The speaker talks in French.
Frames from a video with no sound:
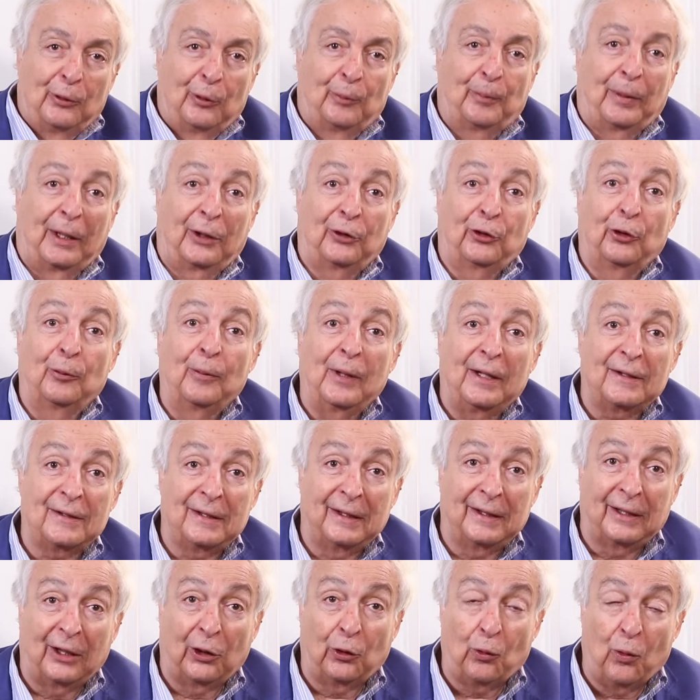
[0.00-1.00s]
Le pacte d'Omar,
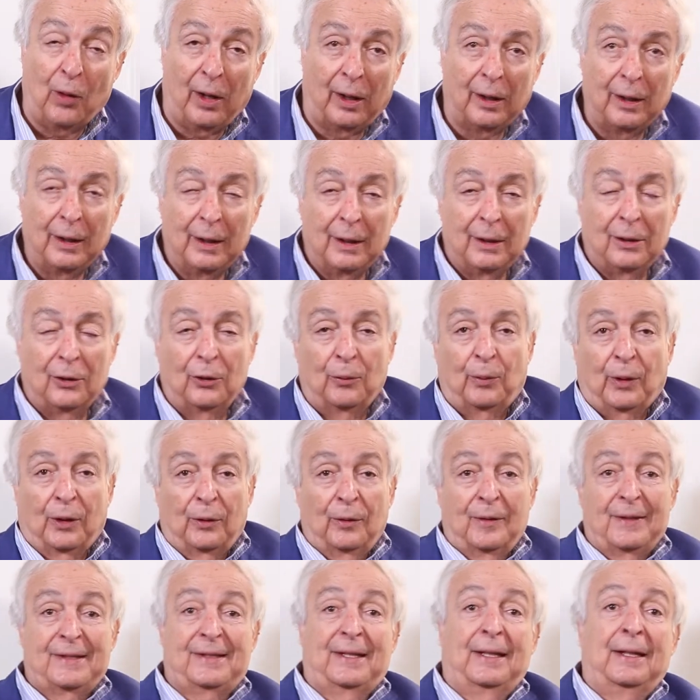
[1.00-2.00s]
c'était quoi
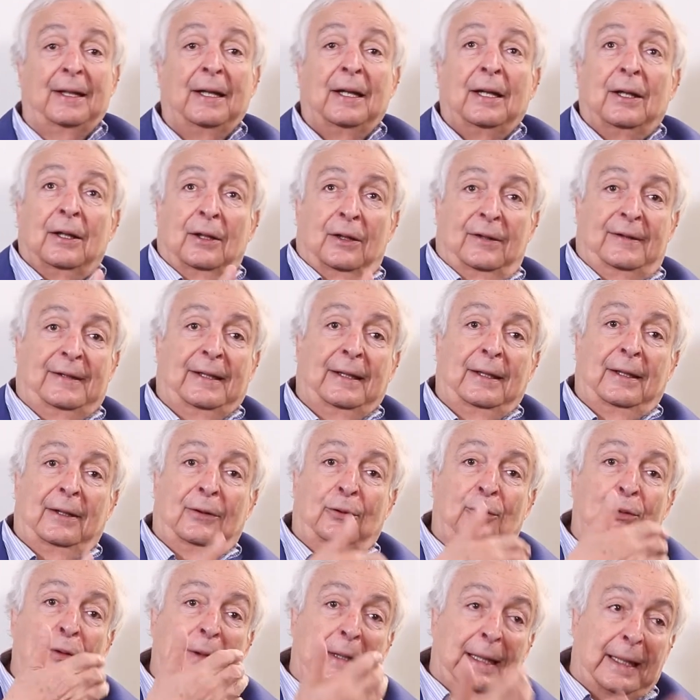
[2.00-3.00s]
c'est
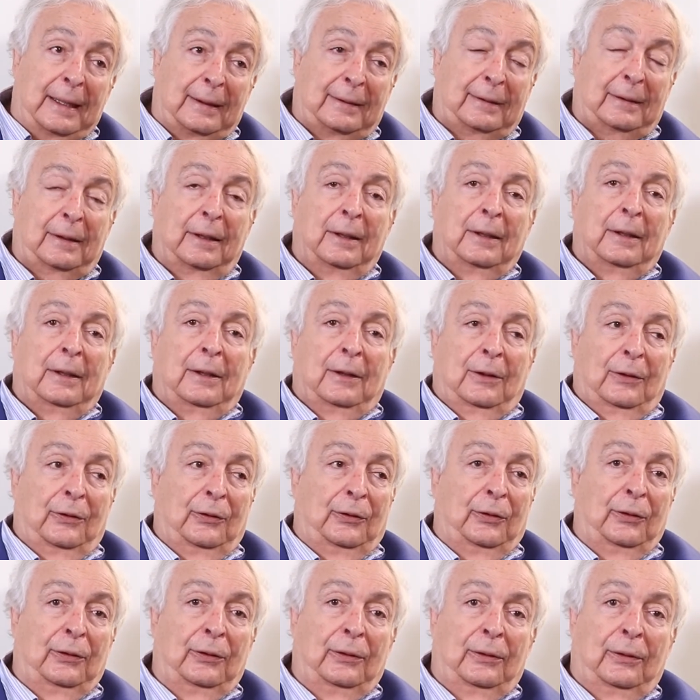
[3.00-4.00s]
une lettre
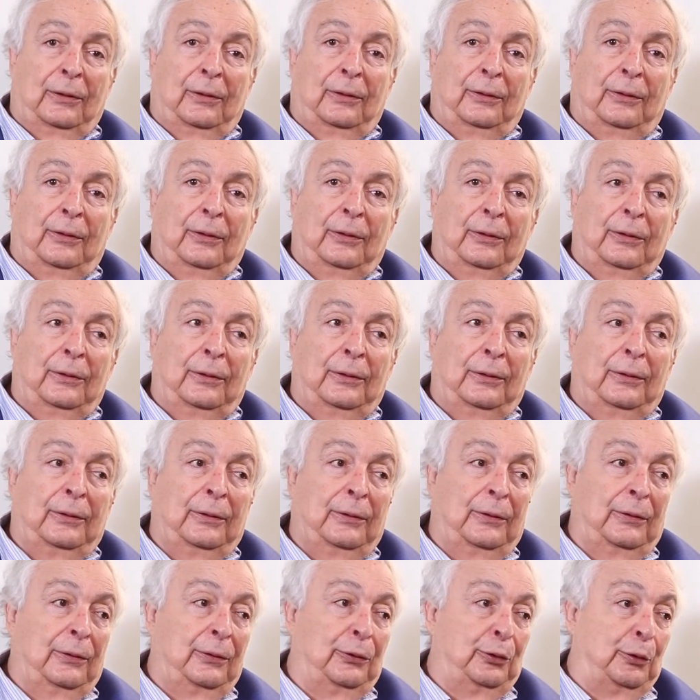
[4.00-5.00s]

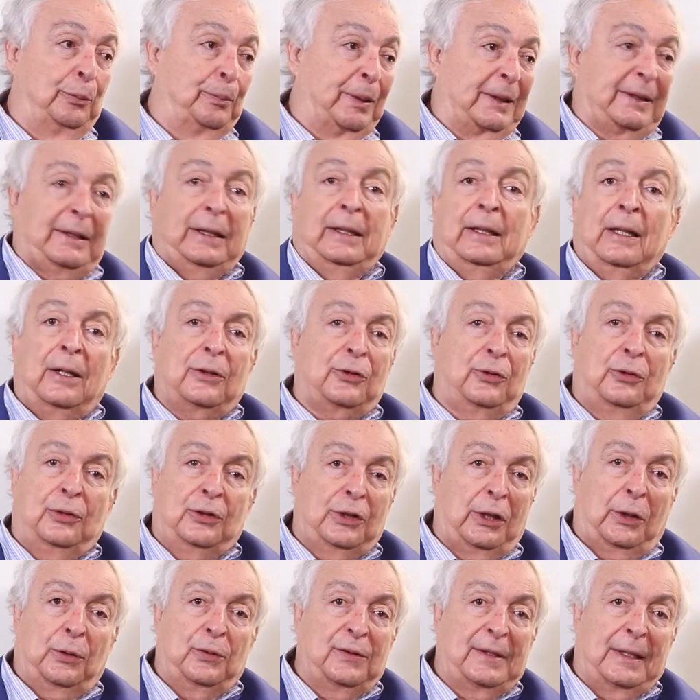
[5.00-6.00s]
du patriarche de
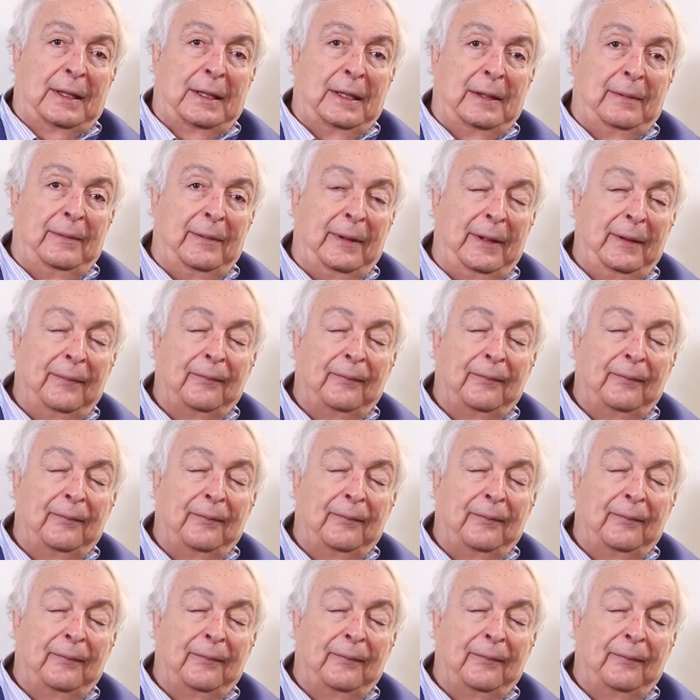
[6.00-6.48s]
Jérusalem